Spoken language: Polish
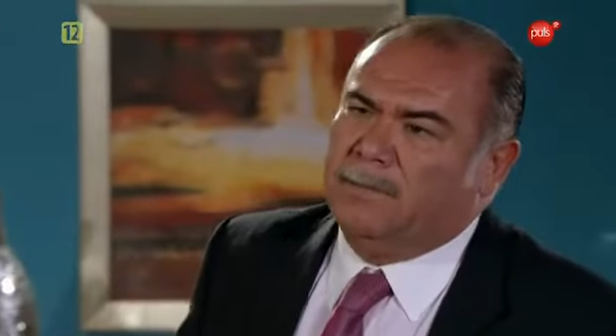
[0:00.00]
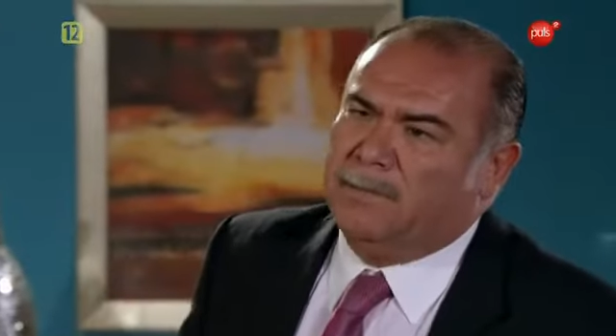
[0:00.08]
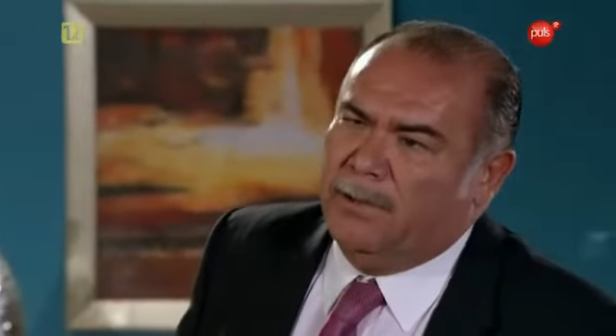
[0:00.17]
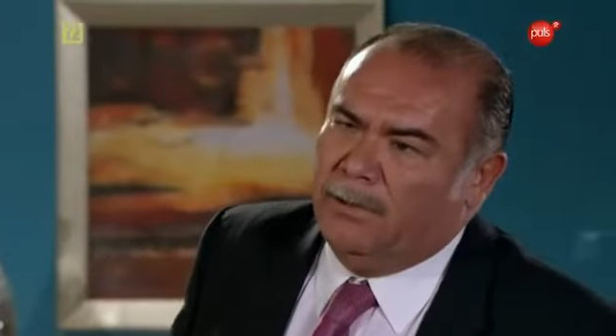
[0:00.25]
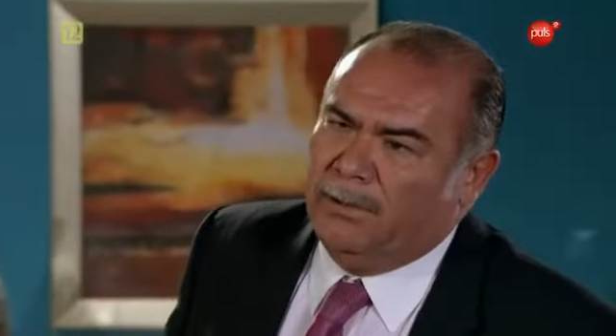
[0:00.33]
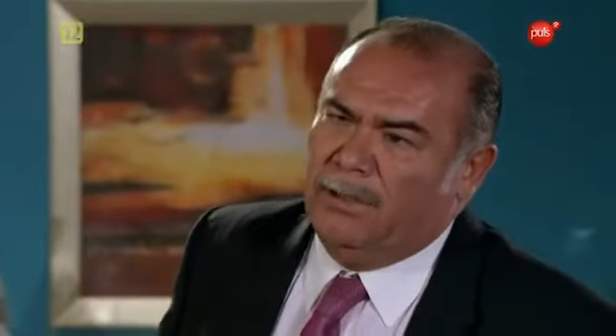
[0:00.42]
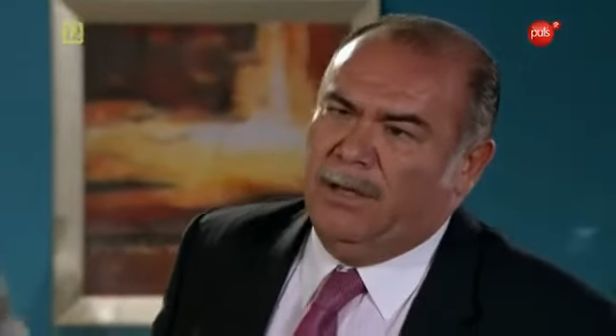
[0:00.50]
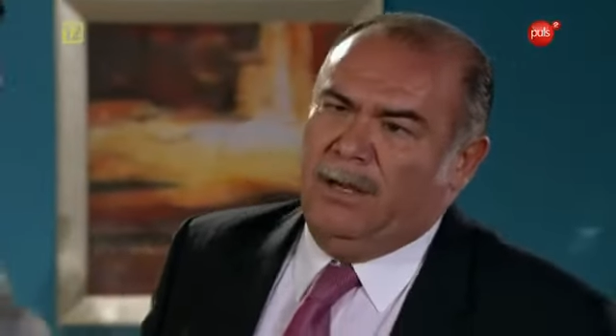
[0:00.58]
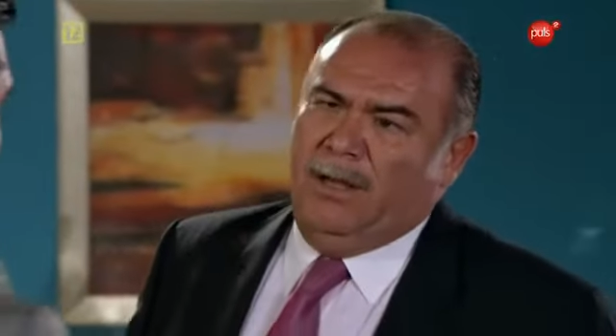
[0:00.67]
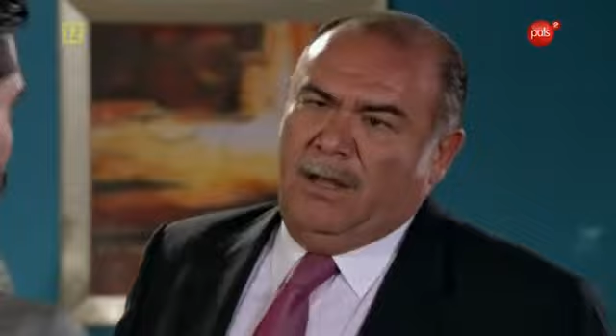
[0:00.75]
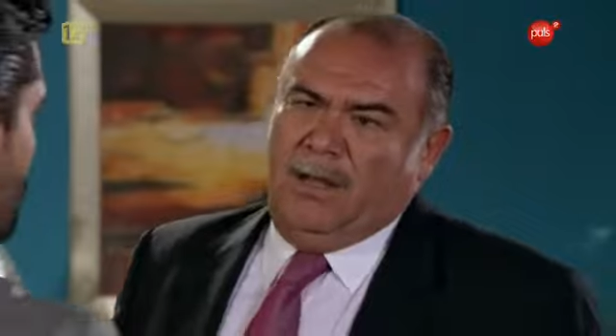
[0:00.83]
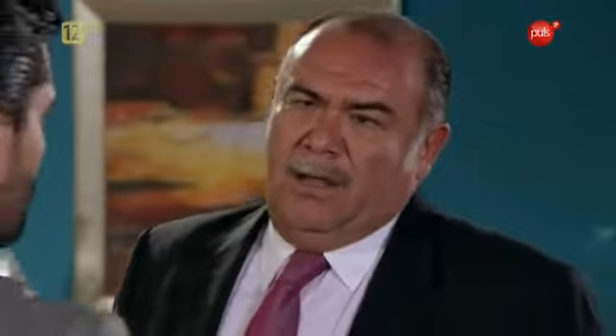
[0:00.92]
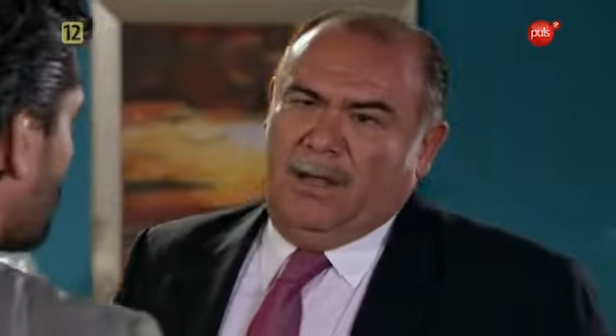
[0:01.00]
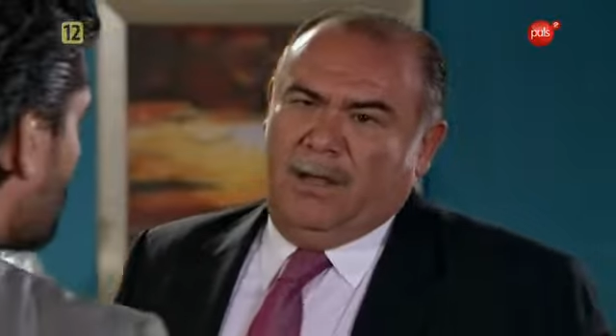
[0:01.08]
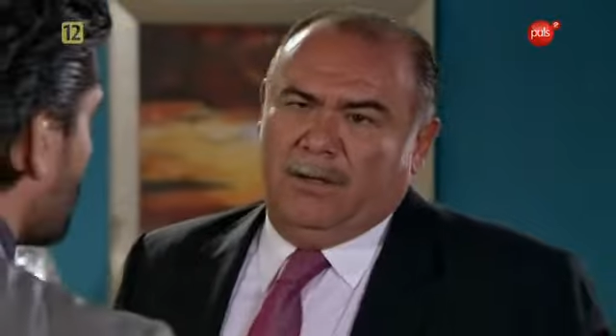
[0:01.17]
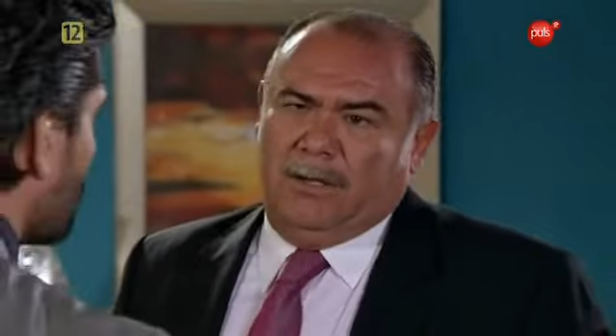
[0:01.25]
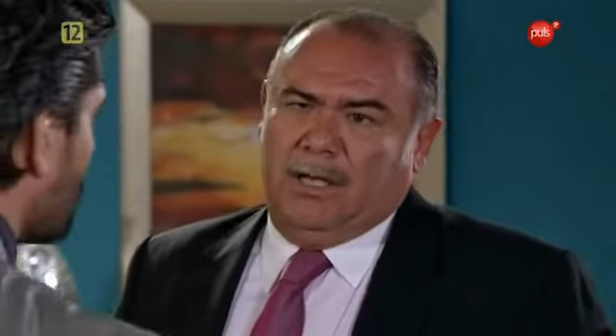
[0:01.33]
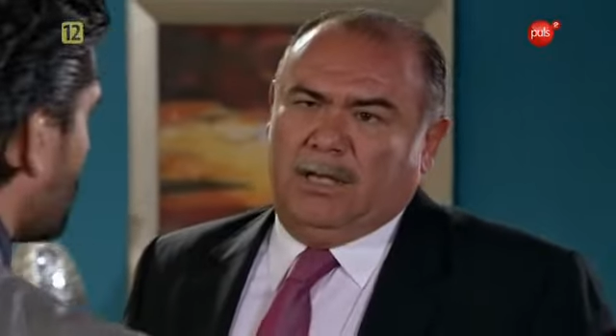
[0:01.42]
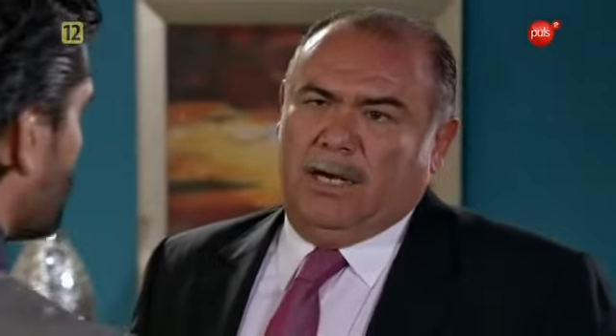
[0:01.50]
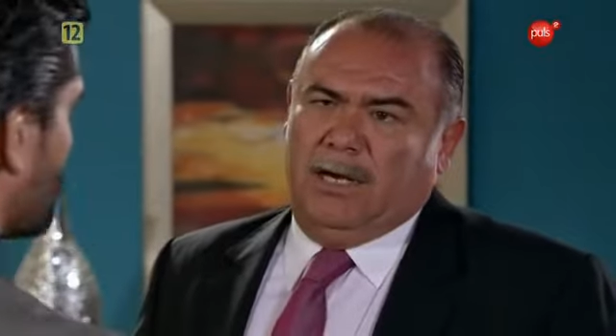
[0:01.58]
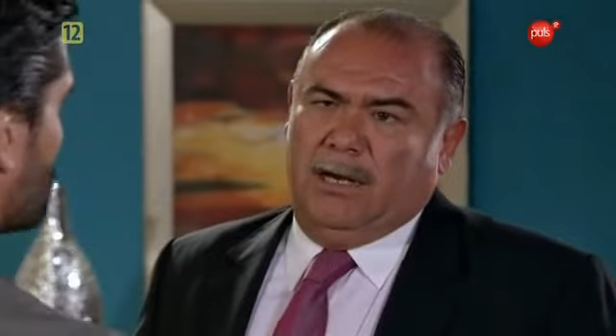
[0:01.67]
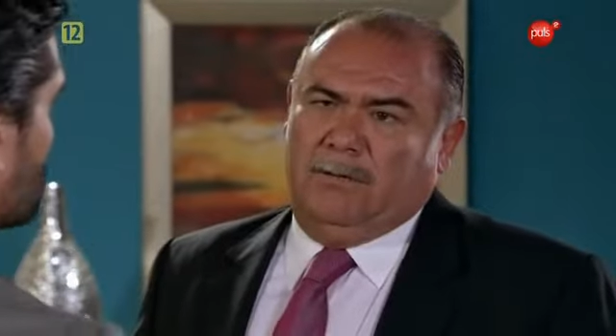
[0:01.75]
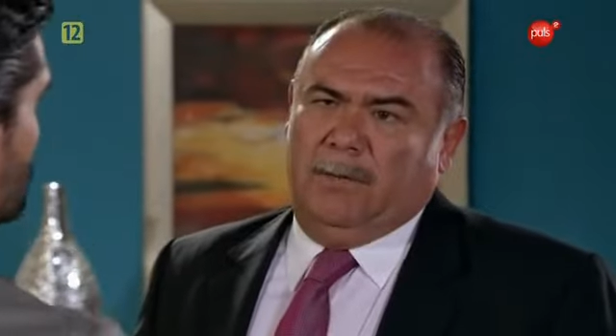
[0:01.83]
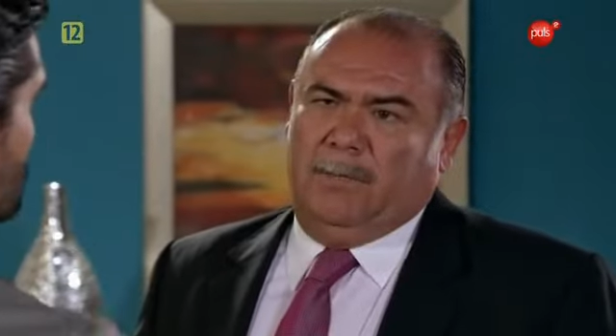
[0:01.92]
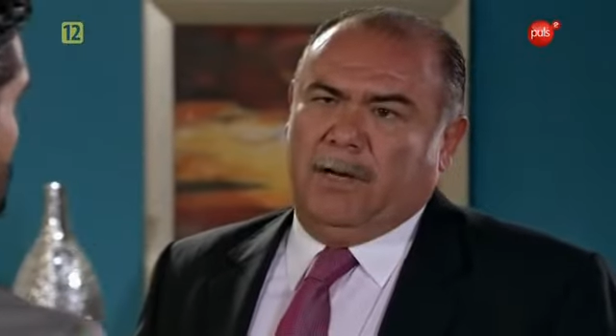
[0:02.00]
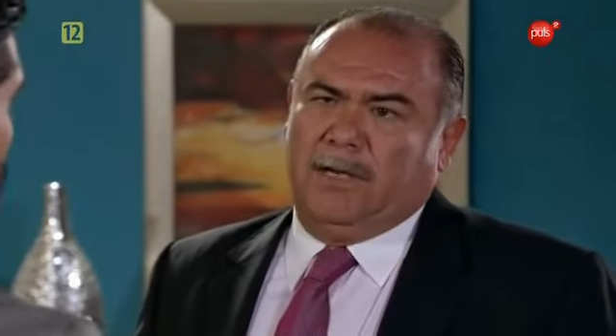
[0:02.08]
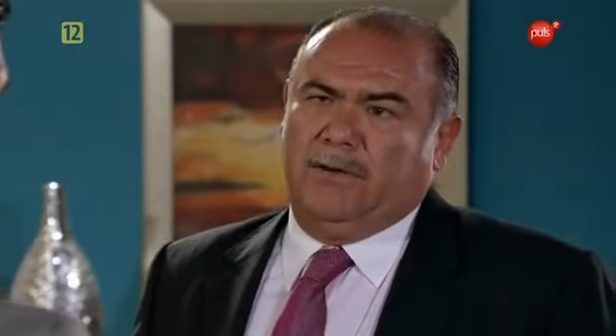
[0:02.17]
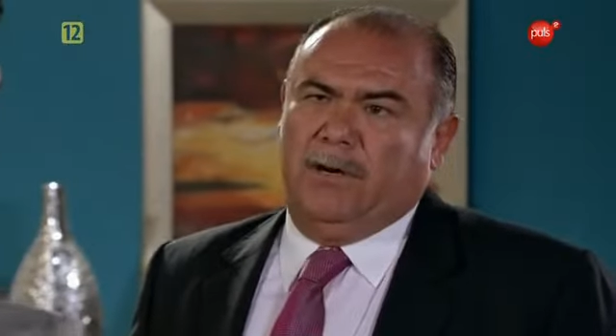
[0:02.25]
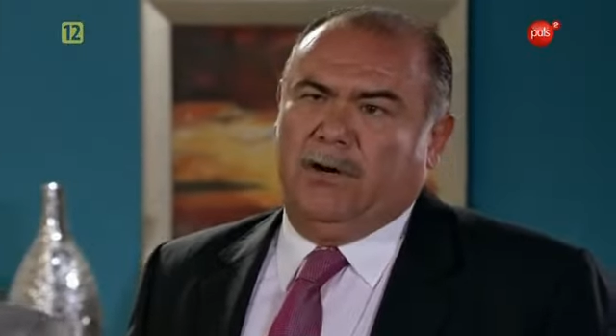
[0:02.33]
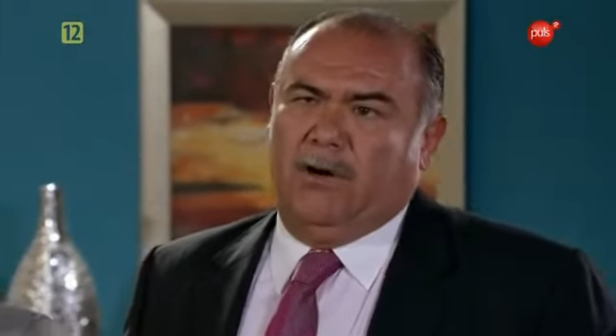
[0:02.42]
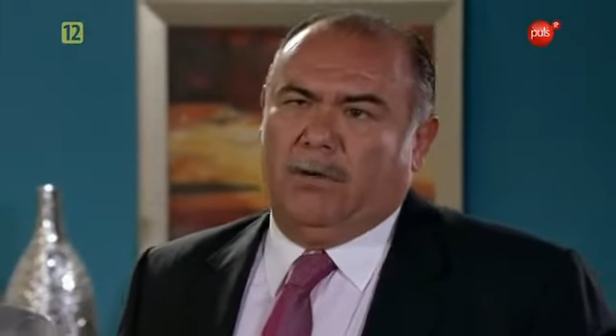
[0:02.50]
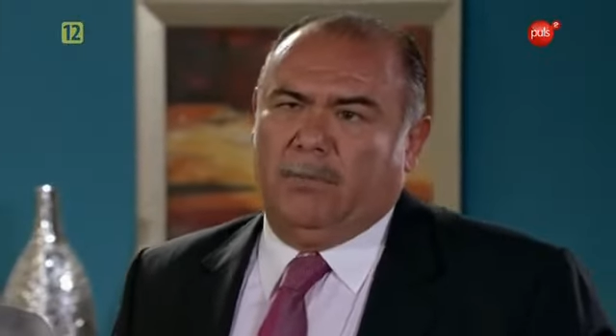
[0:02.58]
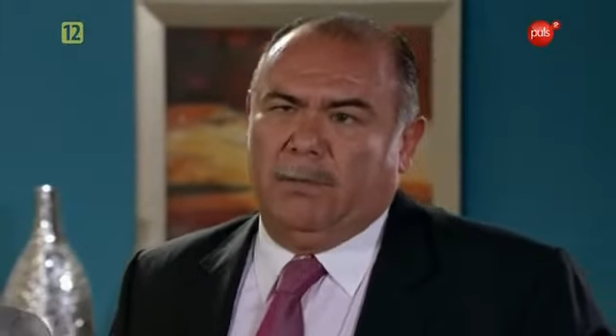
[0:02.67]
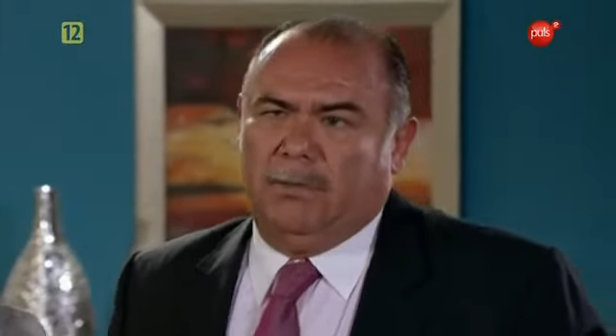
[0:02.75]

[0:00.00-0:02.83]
Co za rozczarowanie. A ja tak cię